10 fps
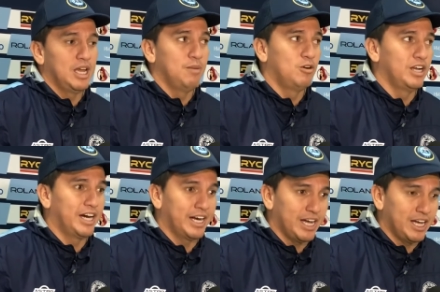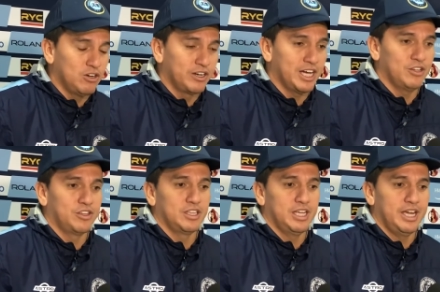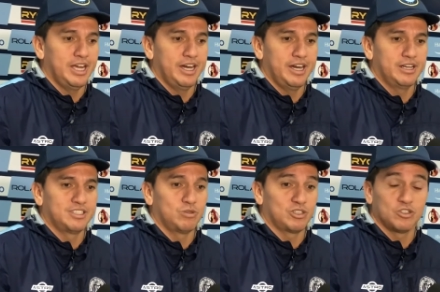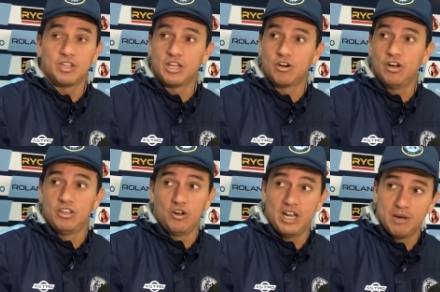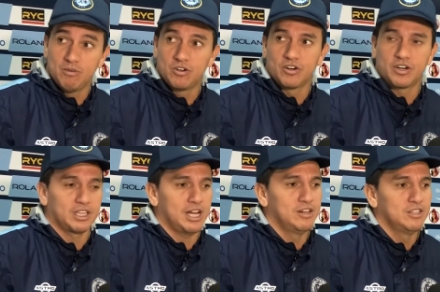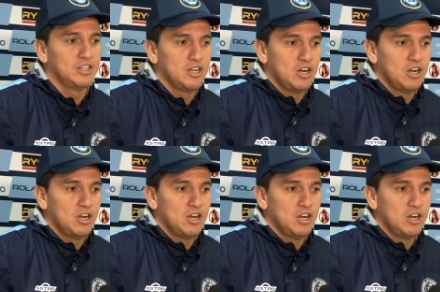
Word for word: Hemos logrado tener situaciones de gol, no las hemos concretado.